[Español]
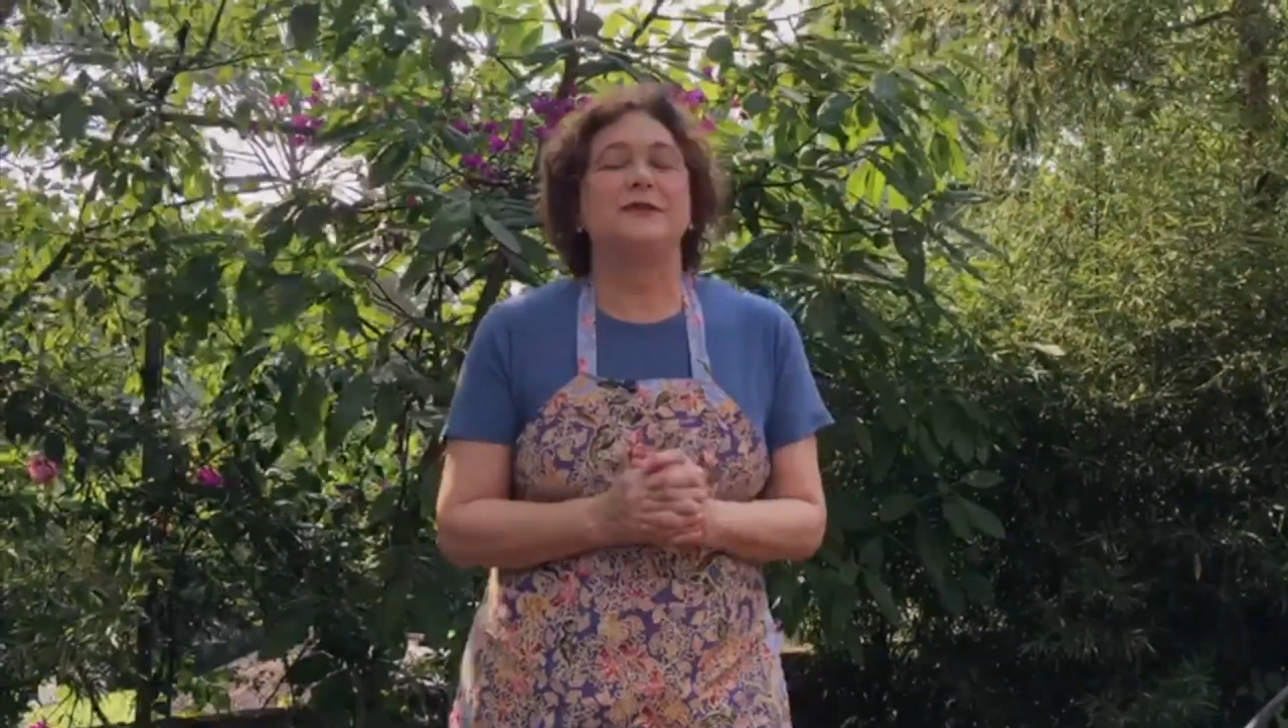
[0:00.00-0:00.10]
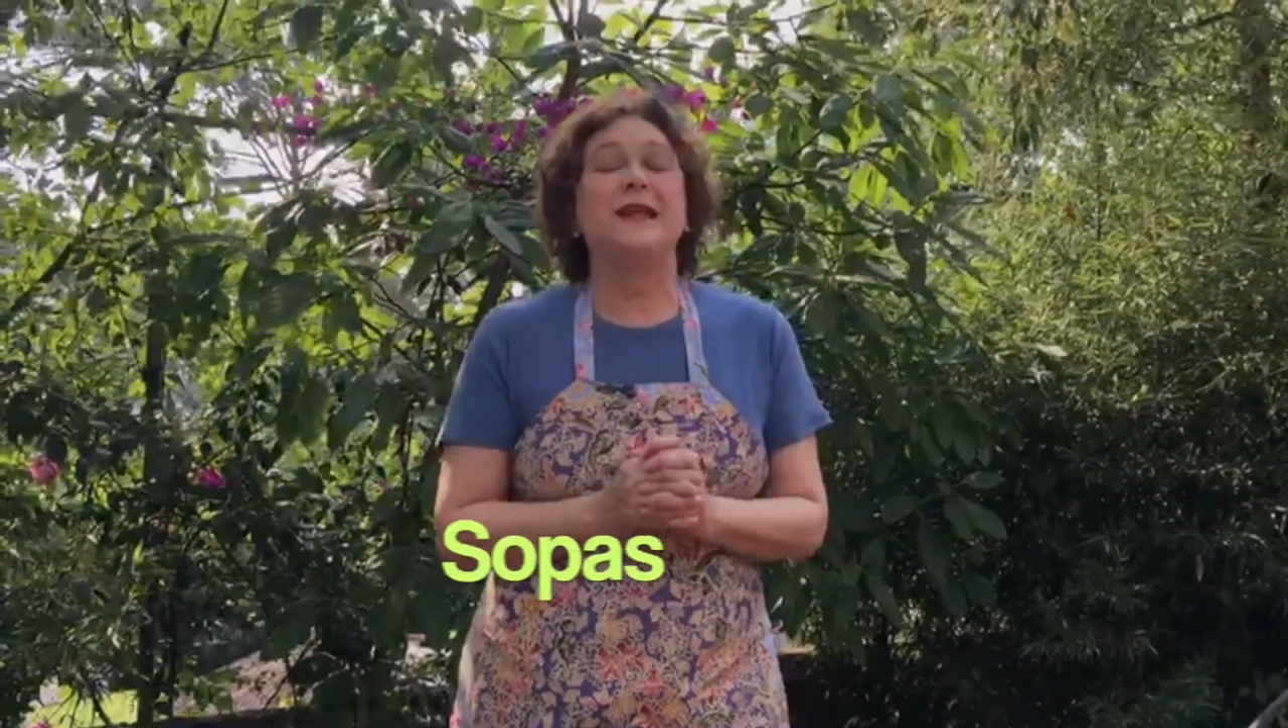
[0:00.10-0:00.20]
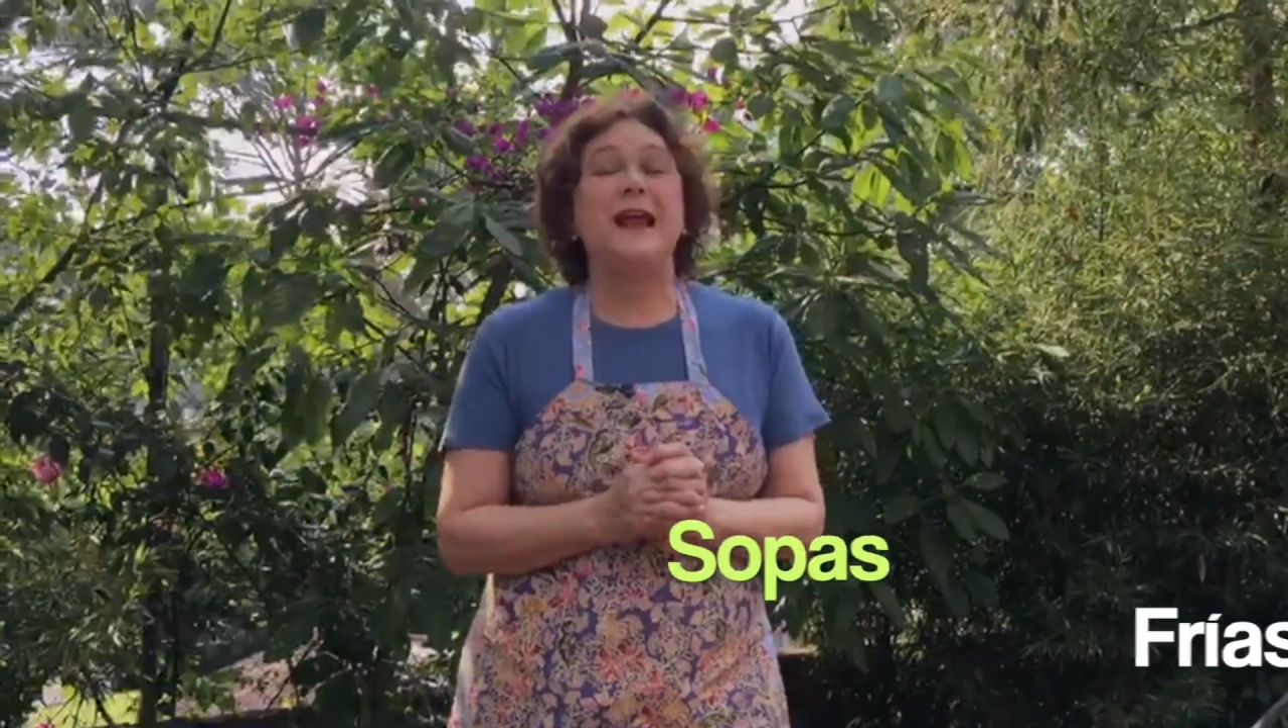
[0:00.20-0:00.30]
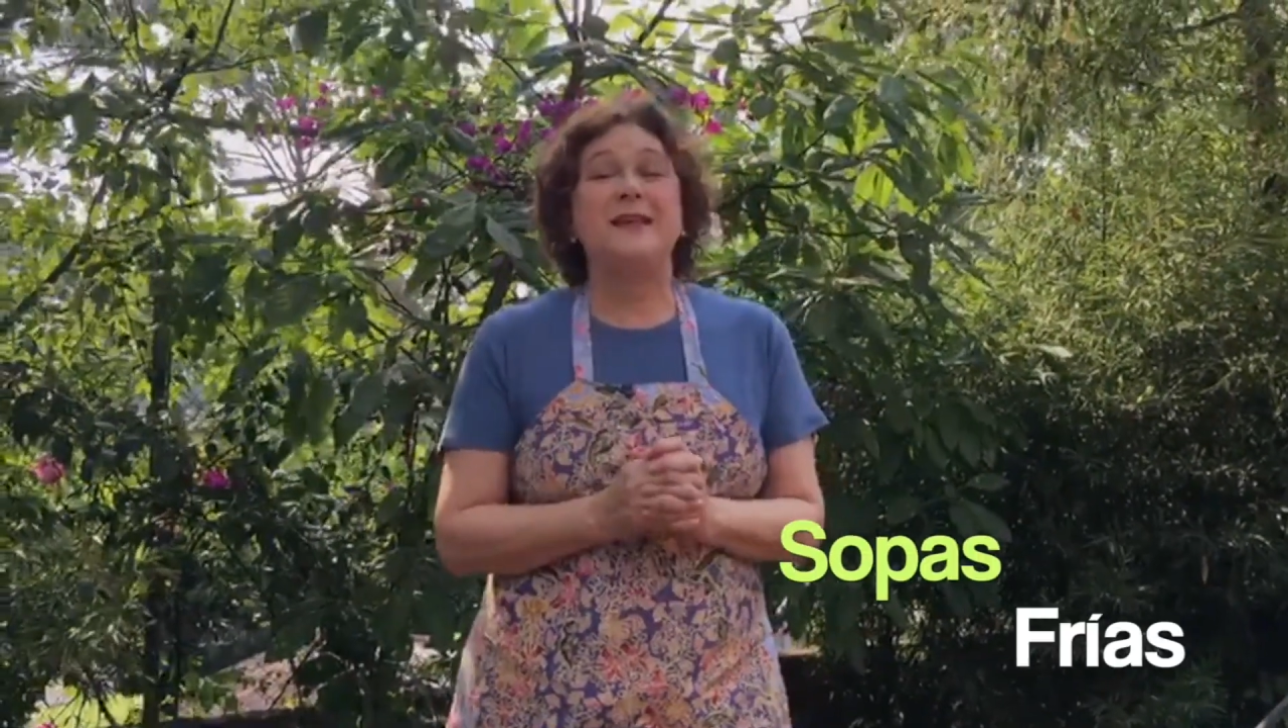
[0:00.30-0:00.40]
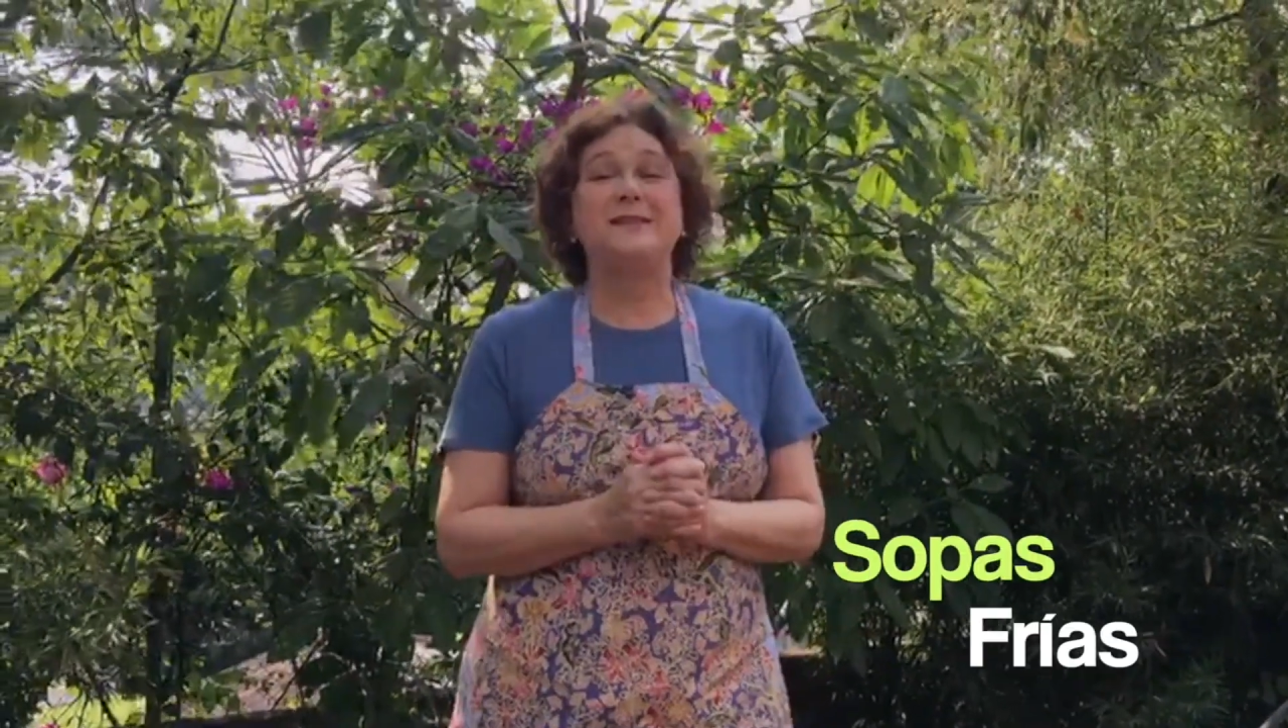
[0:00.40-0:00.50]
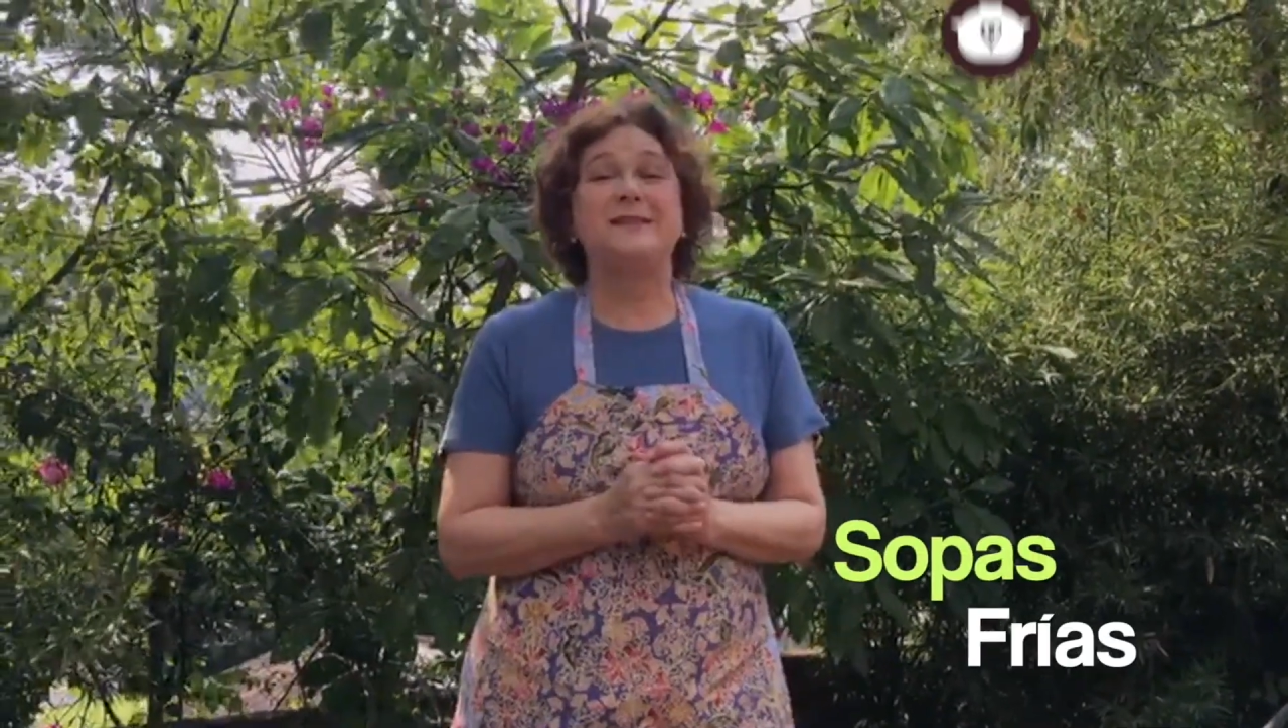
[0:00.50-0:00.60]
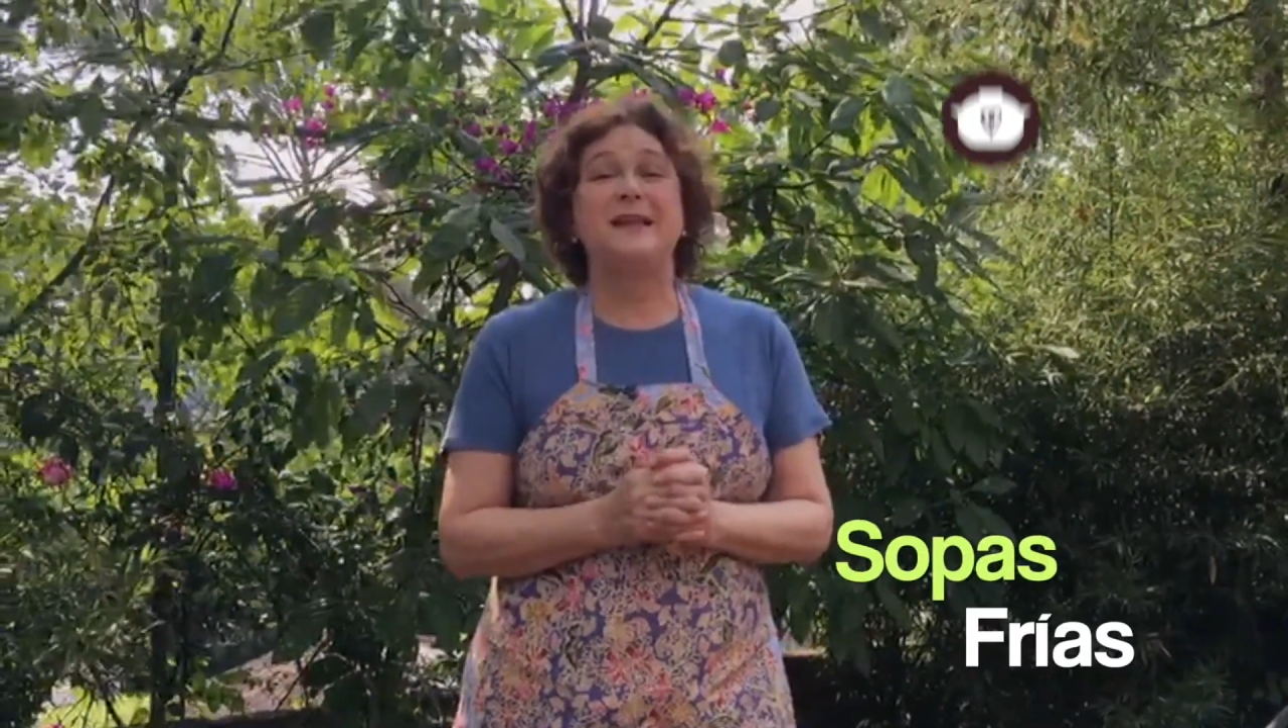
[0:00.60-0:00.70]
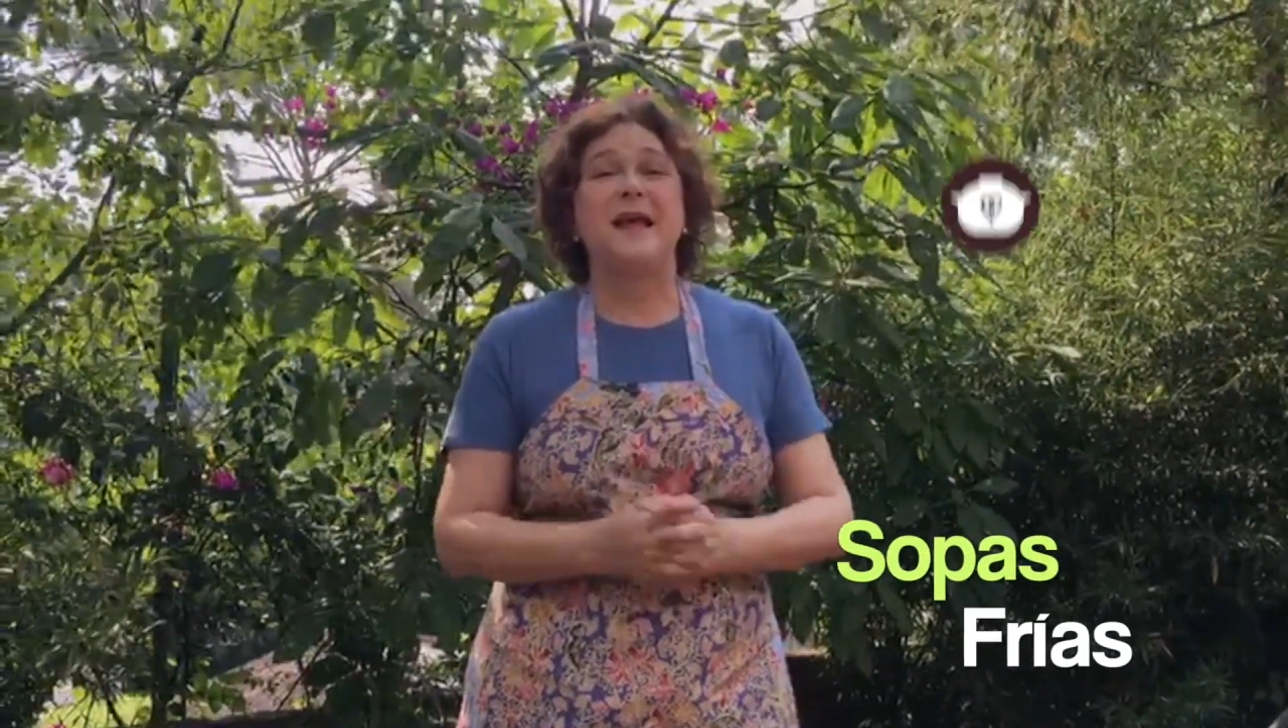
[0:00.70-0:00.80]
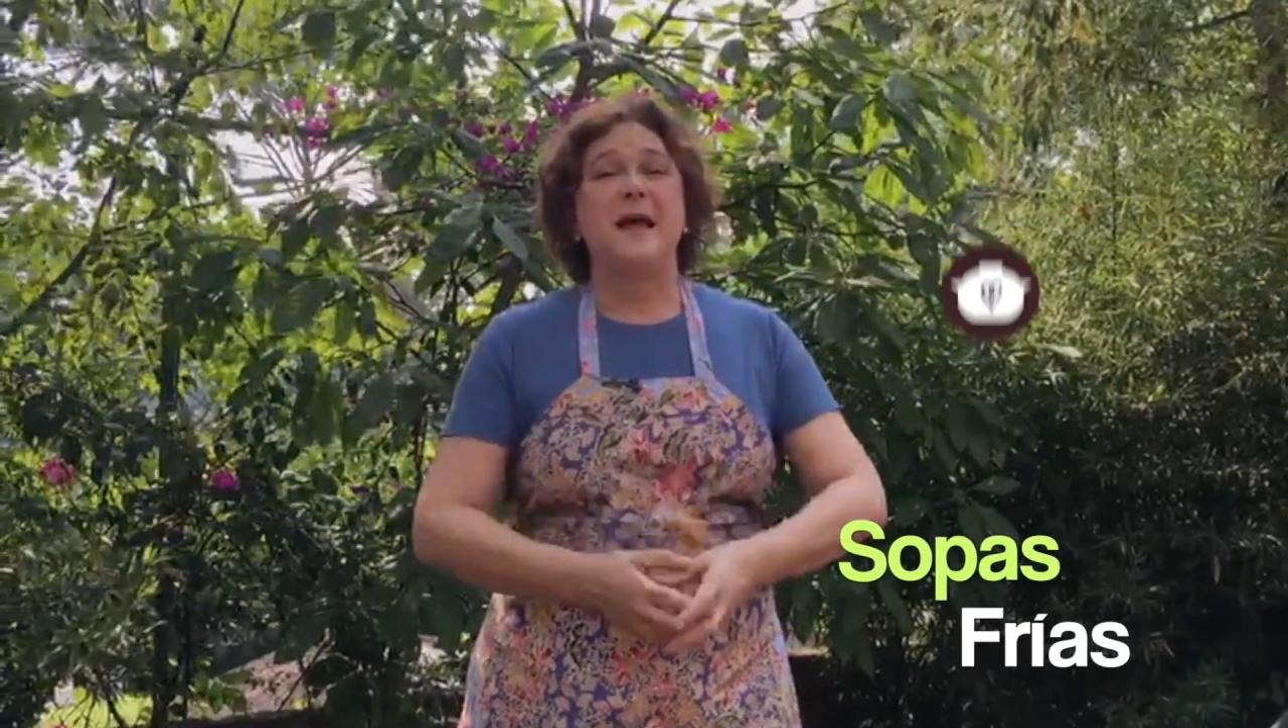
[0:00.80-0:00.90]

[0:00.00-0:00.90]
tres